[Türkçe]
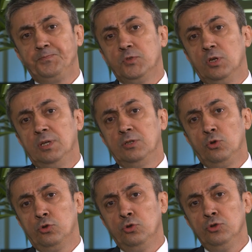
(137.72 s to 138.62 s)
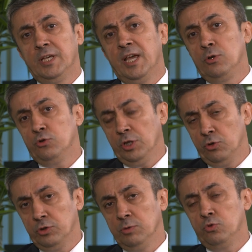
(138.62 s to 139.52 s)
e, YÖK'ün de yani Yüksek
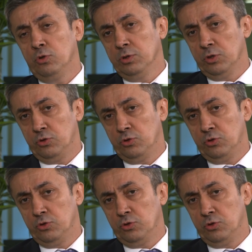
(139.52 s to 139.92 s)
Öğretim Kurulu'nun da